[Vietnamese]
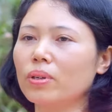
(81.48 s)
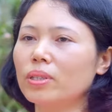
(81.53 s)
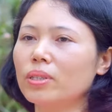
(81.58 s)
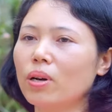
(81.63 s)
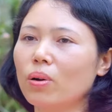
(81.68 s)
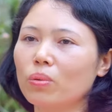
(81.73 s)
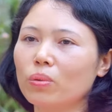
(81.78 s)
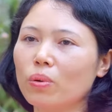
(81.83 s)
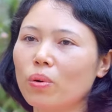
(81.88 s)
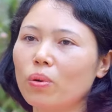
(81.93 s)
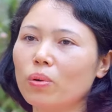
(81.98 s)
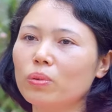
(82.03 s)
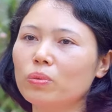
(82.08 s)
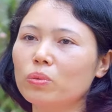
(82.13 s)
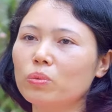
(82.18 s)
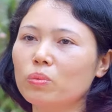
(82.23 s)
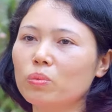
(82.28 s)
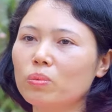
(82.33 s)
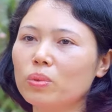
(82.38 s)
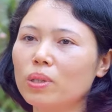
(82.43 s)
vợ chồng tôi
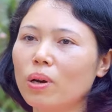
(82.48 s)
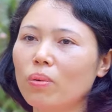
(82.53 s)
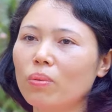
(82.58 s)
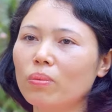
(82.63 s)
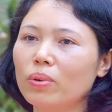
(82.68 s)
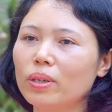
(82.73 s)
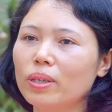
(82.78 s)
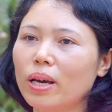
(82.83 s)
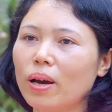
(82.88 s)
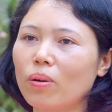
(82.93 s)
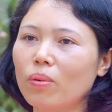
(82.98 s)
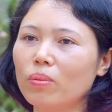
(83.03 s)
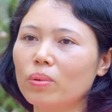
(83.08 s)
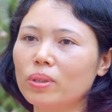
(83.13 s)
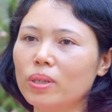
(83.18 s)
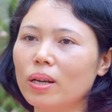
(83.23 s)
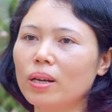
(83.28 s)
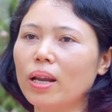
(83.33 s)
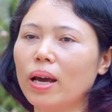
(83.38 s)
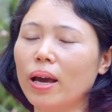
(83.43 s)
cũng sống với nhau
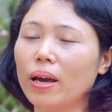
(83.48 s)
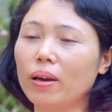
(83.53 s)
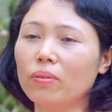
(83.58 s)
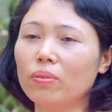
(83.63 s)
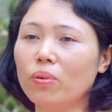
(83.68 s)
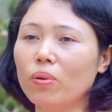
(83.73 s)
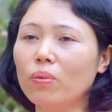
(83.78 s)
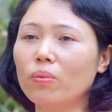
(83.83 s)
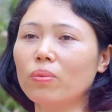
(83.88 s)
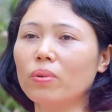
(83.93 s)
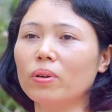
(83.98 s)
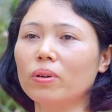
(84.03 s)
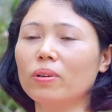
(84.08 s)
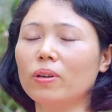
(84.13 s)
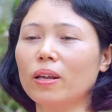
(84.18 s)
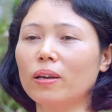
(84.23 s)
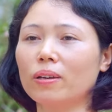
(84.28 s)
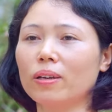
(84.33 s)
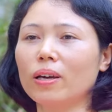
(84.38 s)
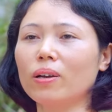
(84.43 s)
cũng rất là hạnh phúc
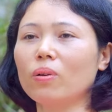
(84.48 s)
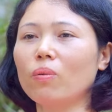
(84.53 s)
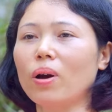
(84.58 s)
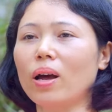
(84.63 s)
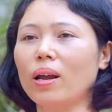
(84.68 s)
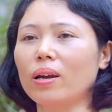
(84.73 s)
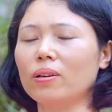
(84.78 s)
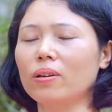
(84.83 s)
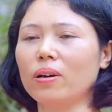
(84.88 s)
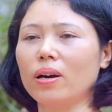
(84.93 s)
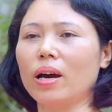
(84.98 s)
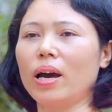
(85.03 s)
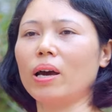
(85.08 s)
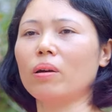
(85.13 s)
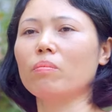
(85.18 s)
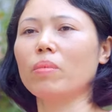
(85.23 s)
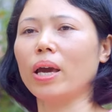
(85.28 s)
vì kết quả là được hai